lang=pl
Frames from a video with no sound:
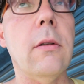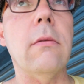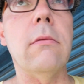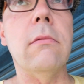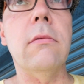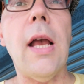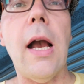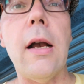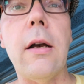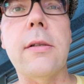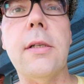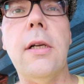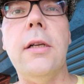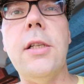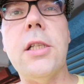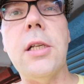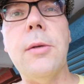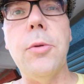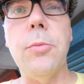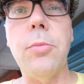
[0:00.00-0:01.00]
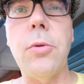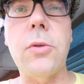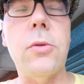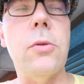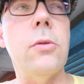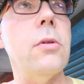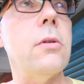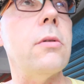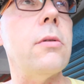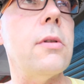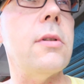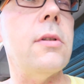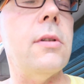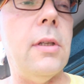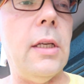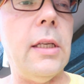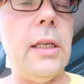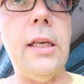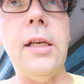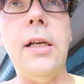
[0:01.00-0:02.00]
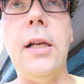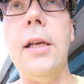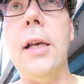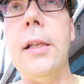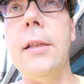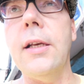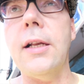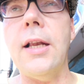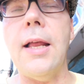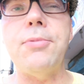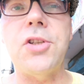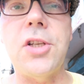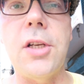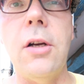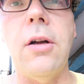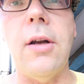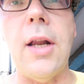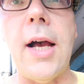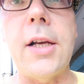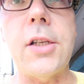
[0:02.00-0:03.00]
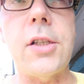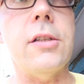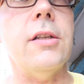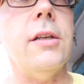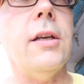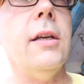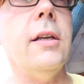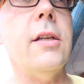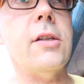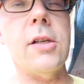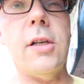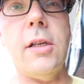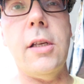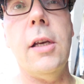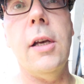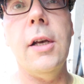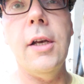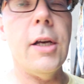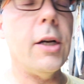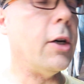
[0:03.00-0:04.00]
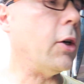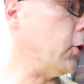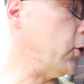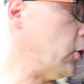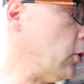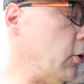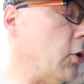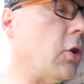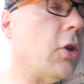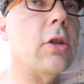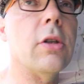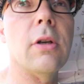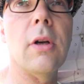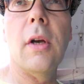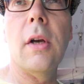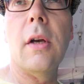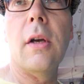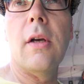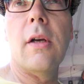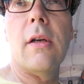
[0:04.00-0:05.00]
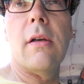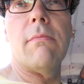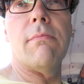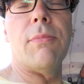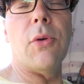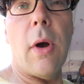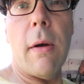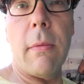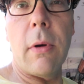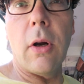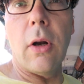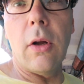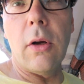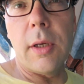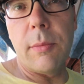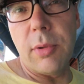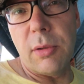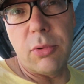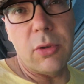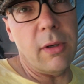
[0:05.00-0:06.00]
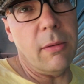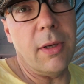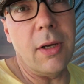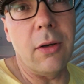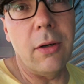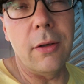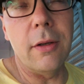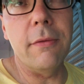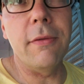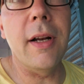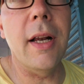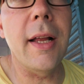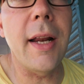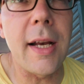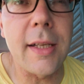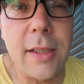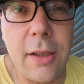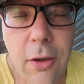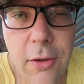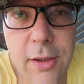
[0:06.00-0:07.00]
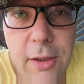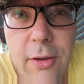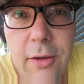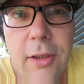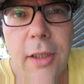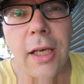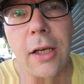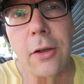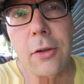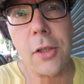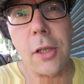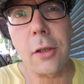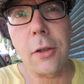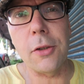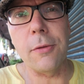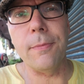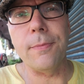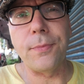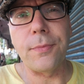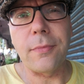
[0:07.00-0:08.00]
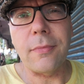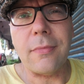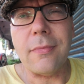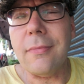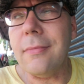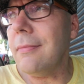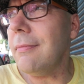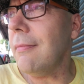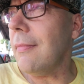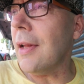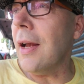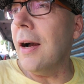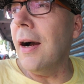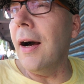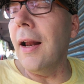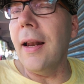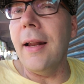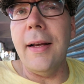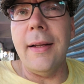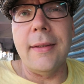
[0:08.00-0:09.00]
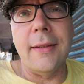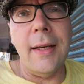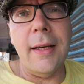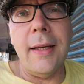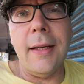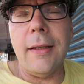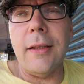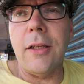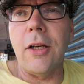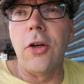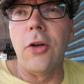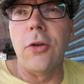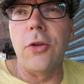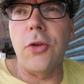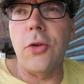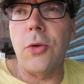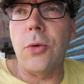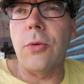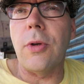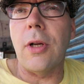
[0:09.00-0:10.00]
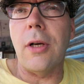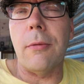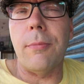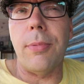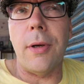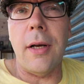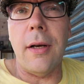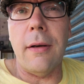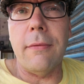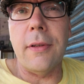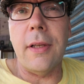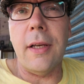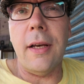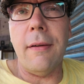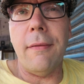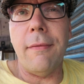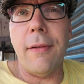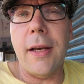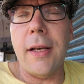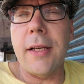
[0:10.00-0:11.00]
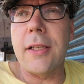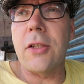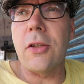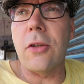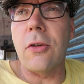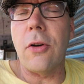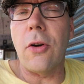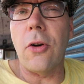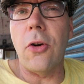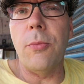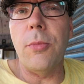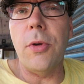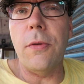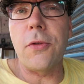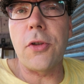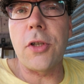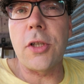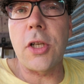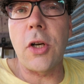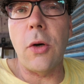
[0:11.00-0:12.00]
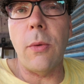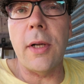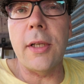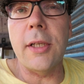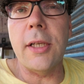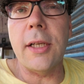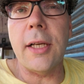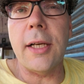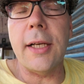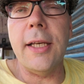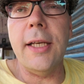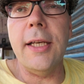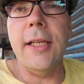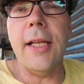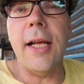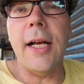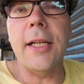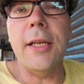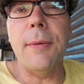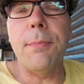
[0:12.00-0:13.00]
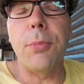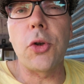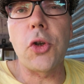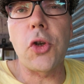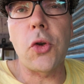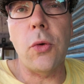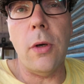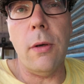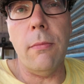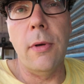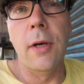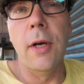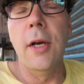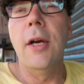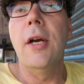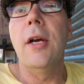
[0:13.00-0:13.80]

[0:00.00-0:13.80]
to ja go zaliczam po prostu do tych jednych lepszych golarzy, nie? Jeżeli ktoś... Byłem golony, bo byłem golony wiele razy, chodzę do takiego czegoś, ale ten gościu naprawdę wie co robi. Wszystko ładnie nagina, nie poczułem.